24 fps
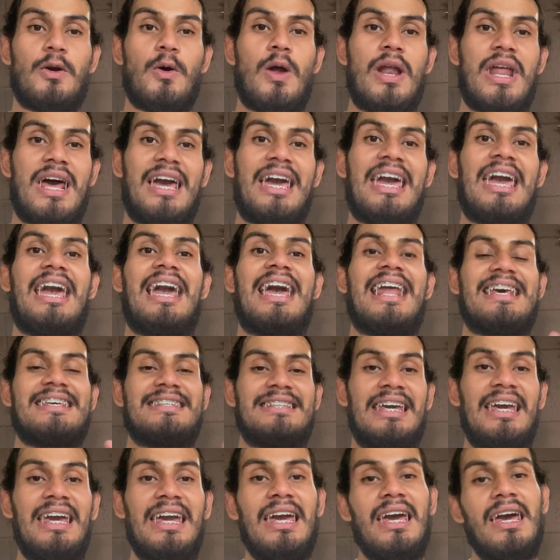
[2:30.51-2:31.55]
con las que
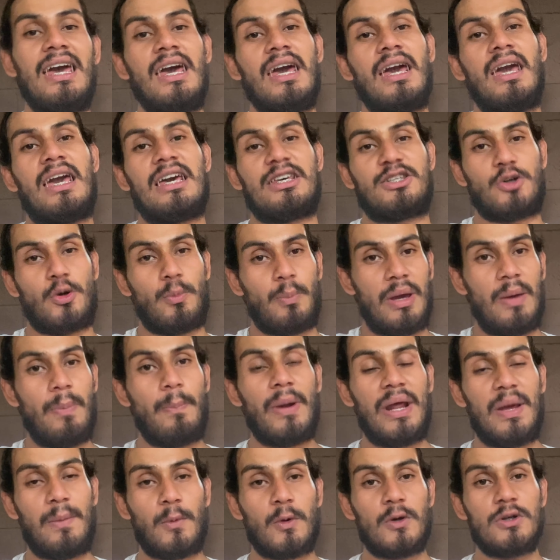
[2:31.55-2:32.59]
crecí, que son mis
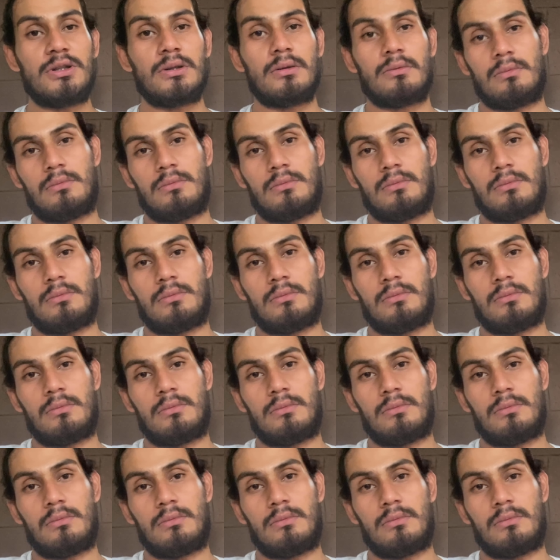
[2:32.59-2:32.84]
primos,